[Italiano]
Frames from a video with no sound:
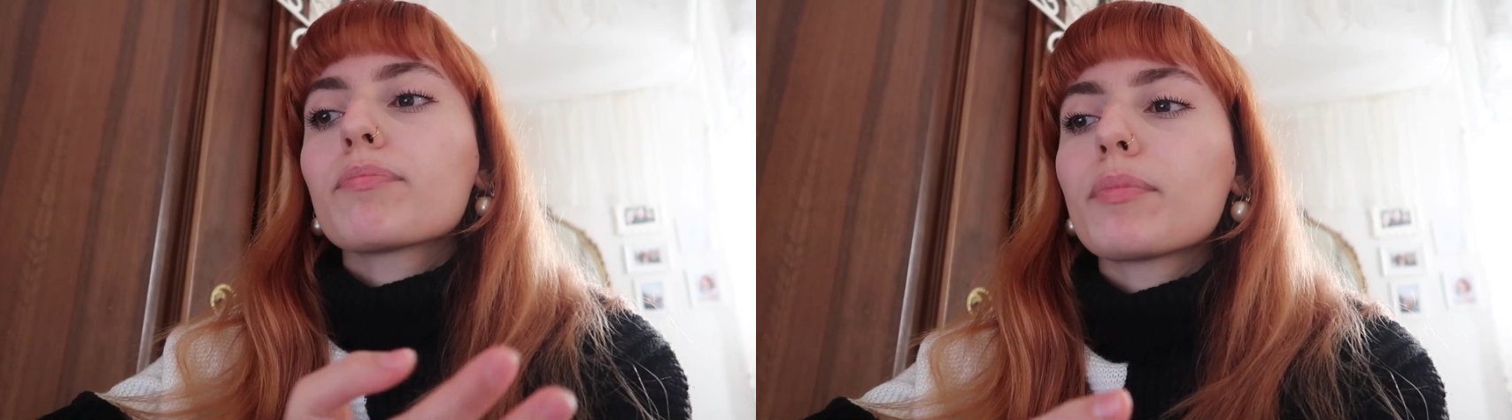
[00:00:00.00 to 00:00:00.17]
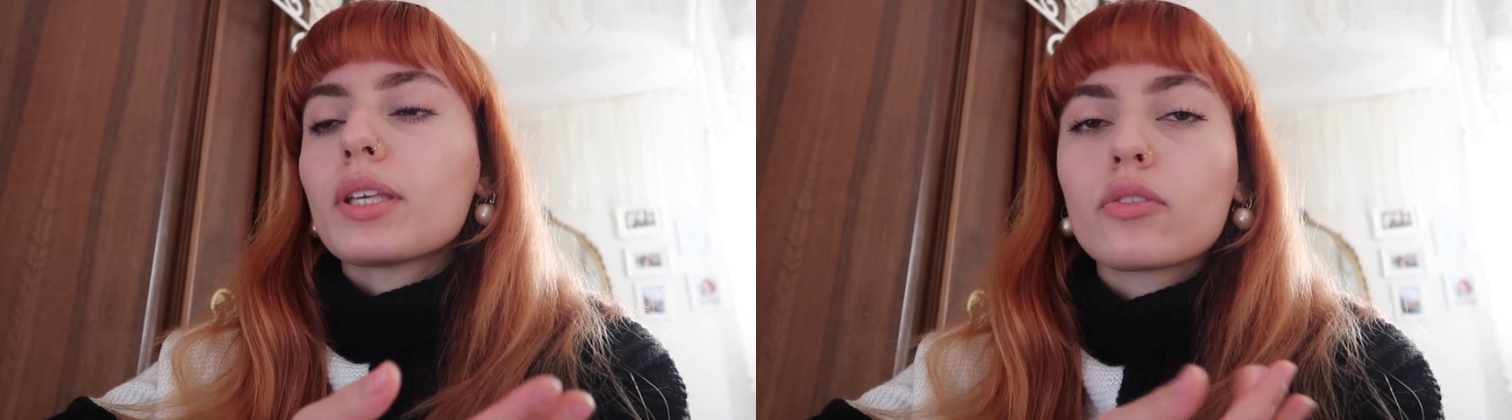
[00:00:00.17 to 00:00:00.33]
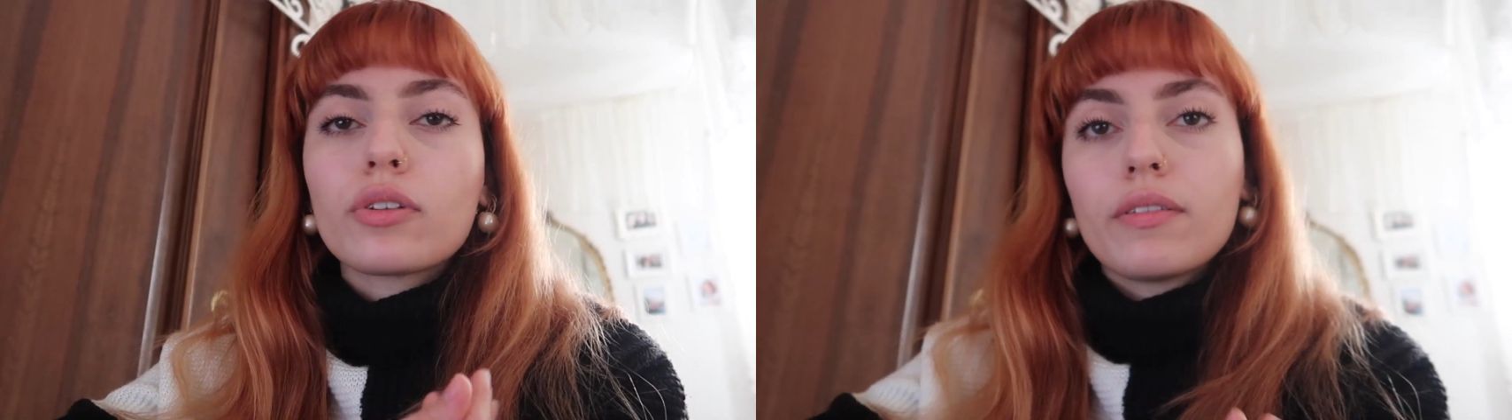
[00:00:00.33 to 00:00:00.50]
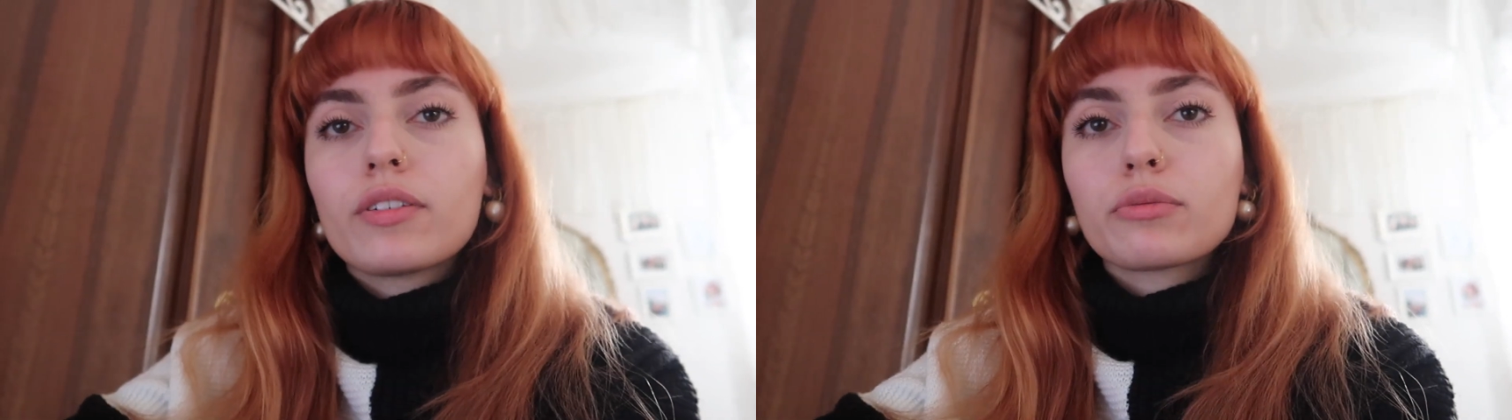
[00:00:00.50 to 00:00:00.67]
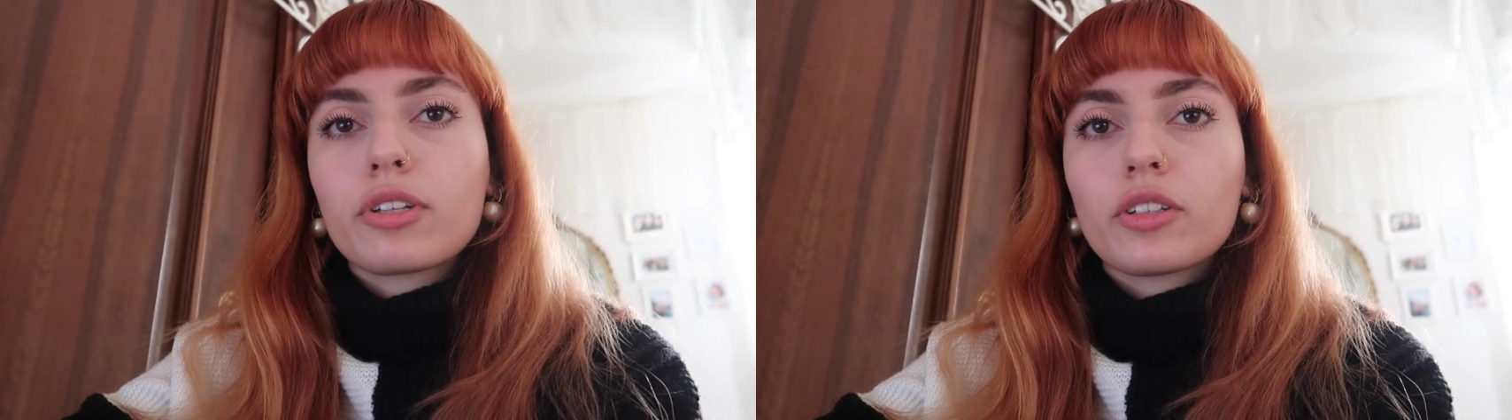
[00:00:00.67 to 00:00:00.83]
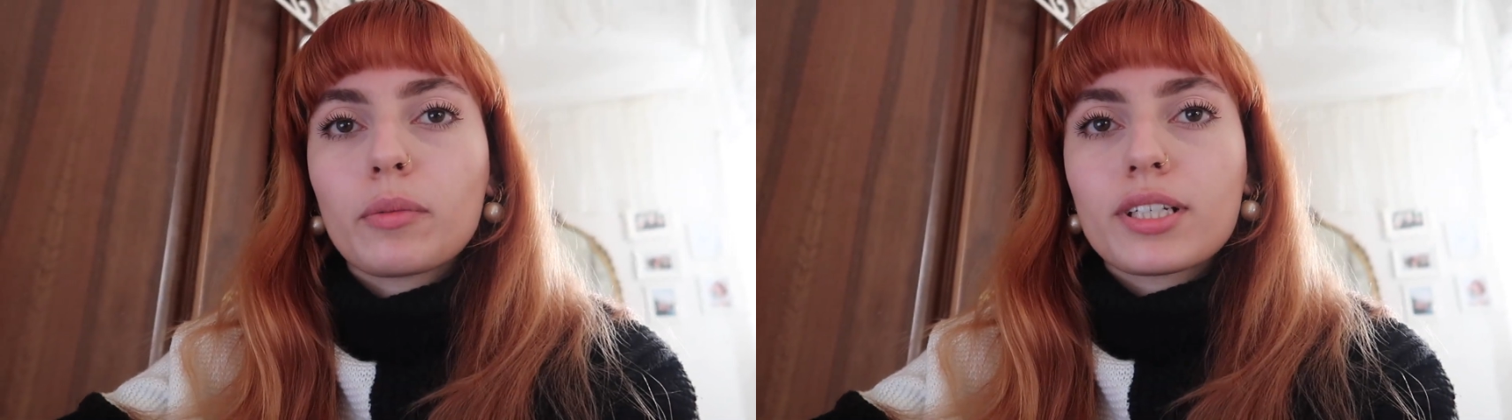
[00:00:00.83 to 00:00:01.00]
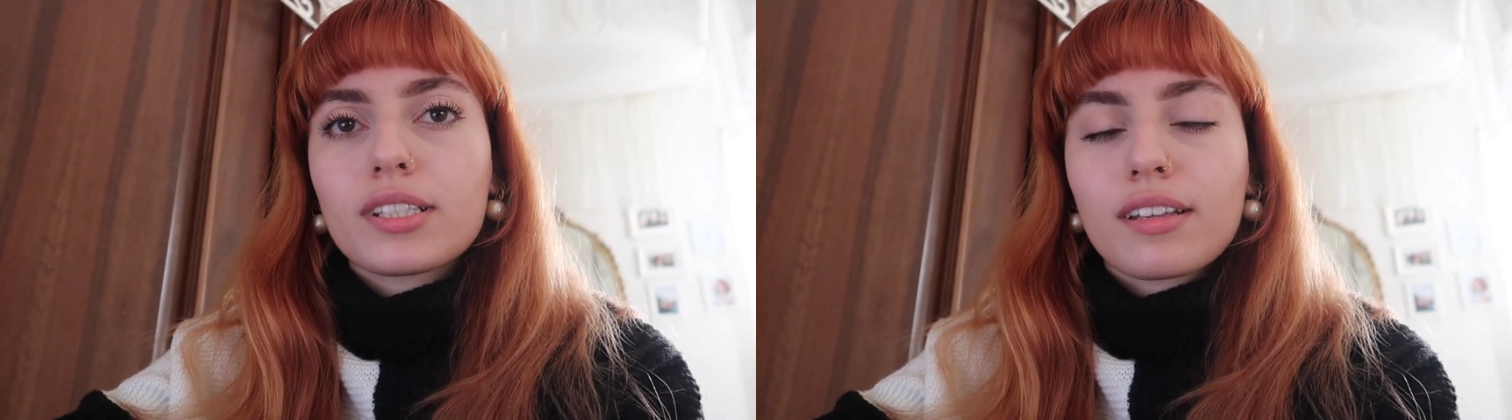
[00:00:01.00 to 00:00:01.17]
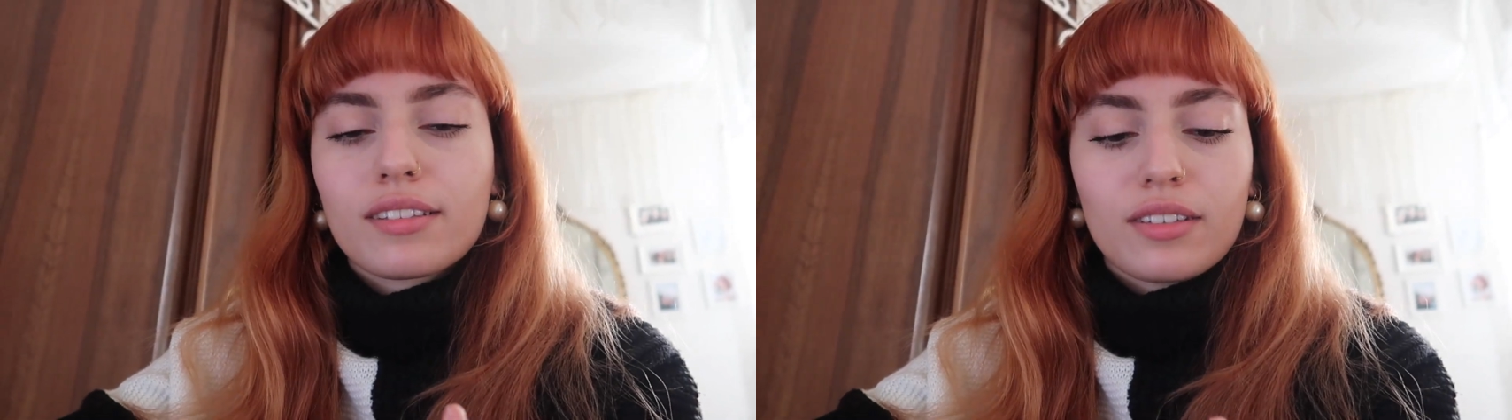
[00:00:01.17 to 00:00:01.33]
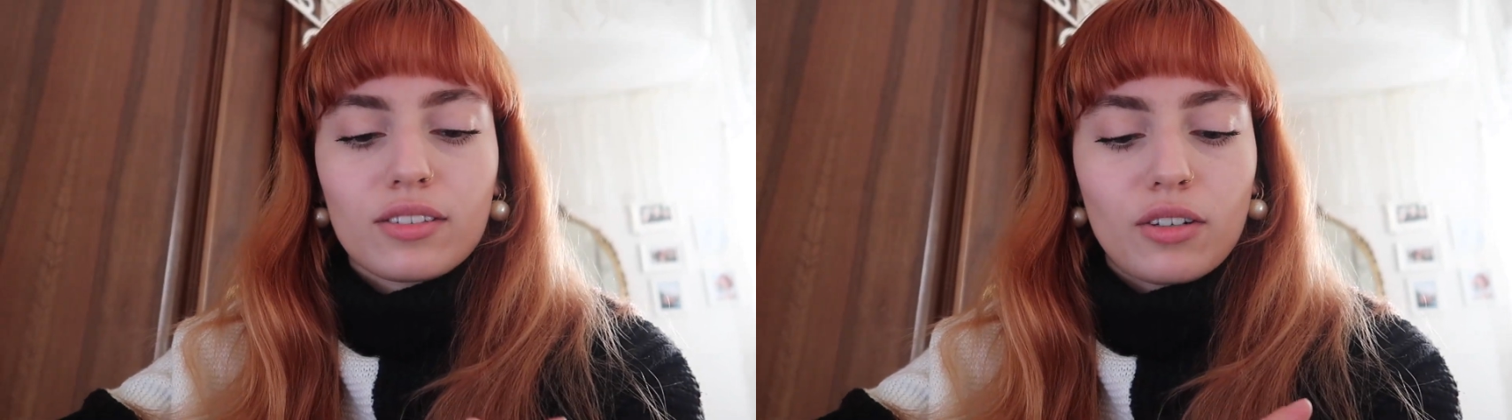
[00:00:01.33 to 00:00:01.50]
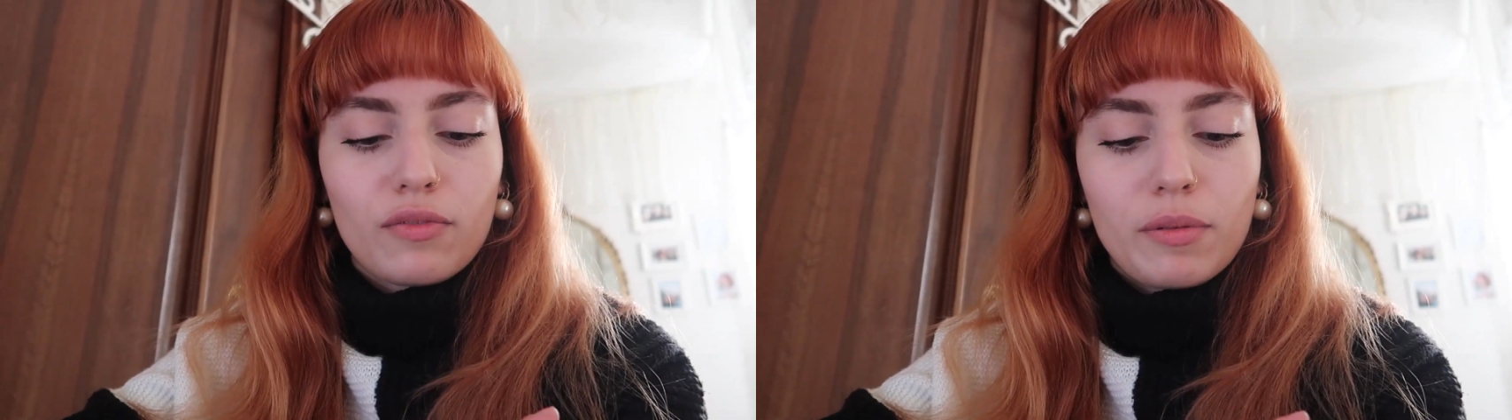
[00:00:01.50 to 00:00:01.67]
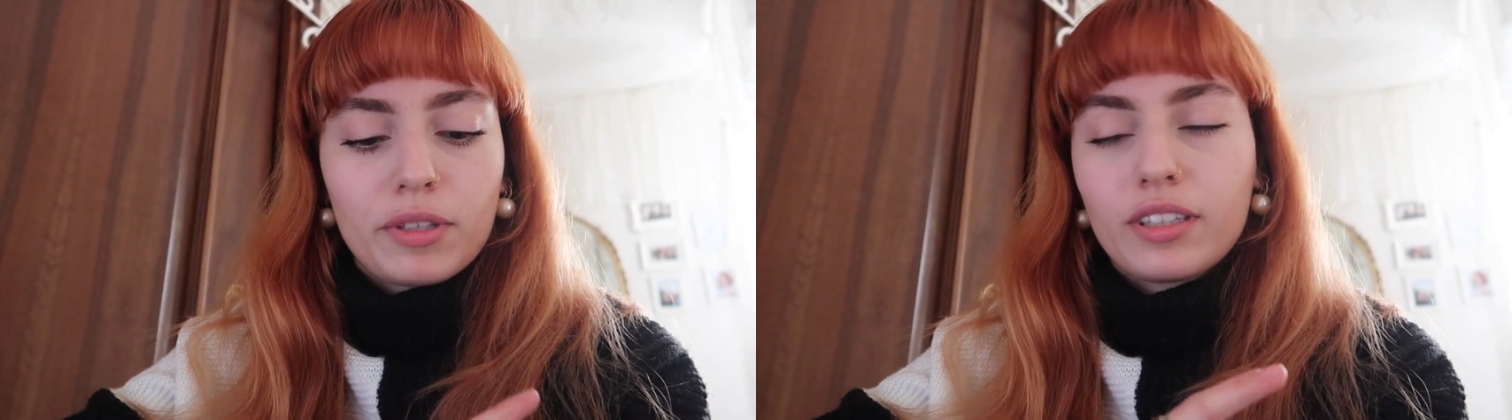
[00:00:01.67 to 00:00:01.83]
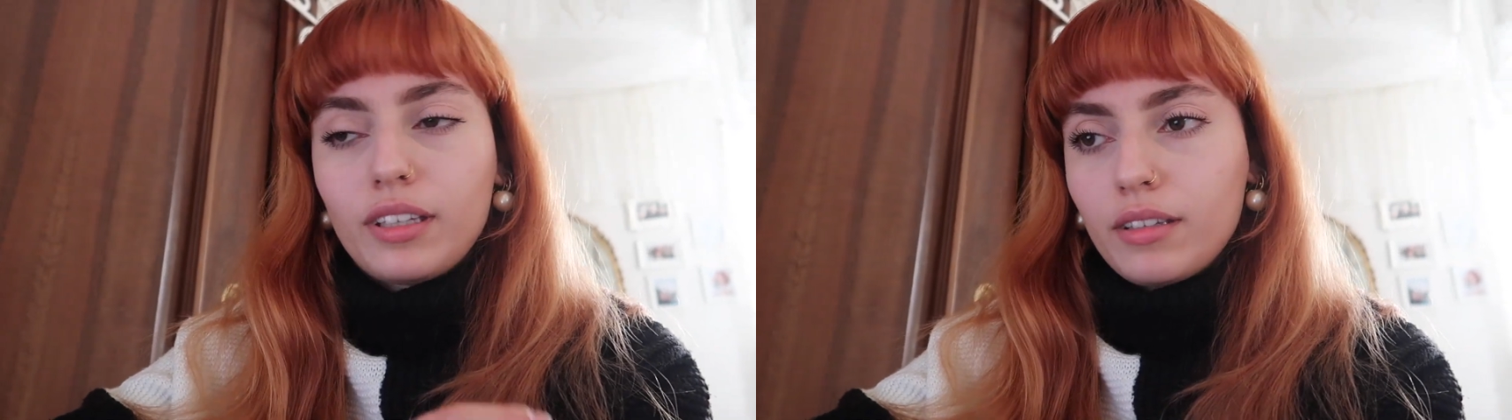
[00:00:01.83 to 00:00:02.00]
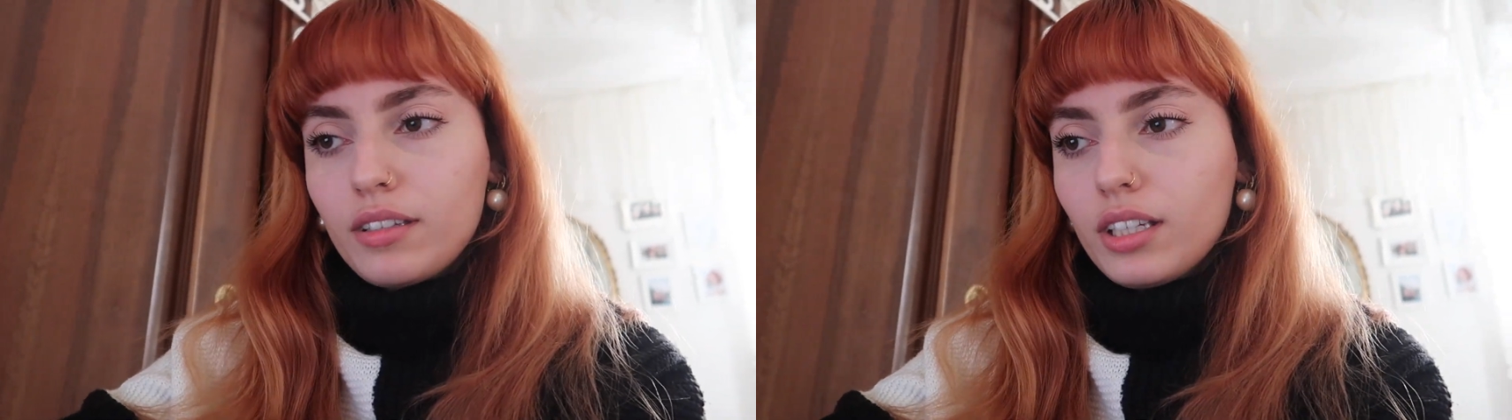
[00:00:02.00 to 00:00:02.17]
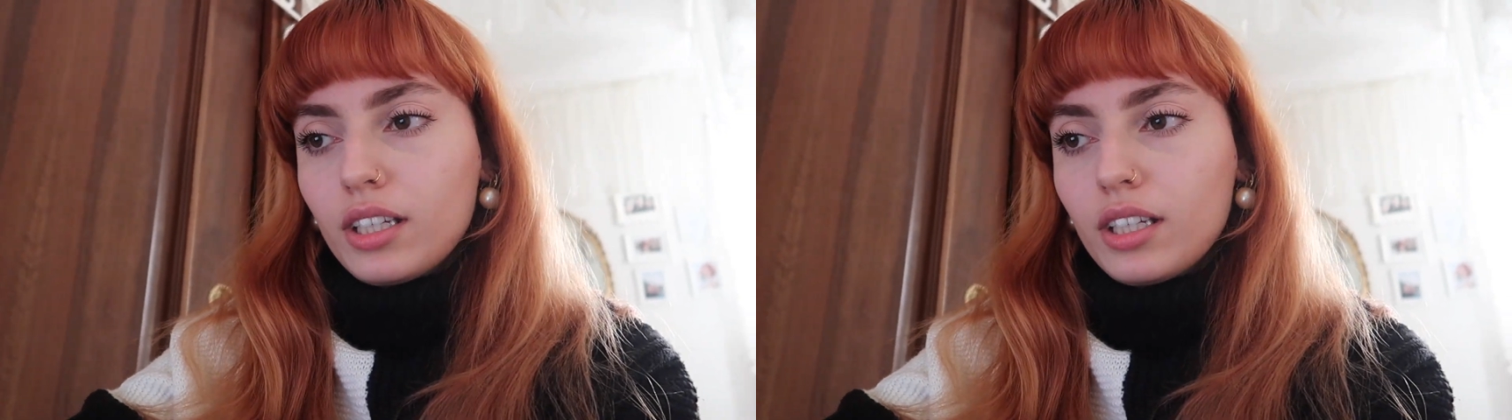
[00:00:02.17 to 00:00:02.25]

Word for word: penso di aver studiato abbastanza, se no ovviamente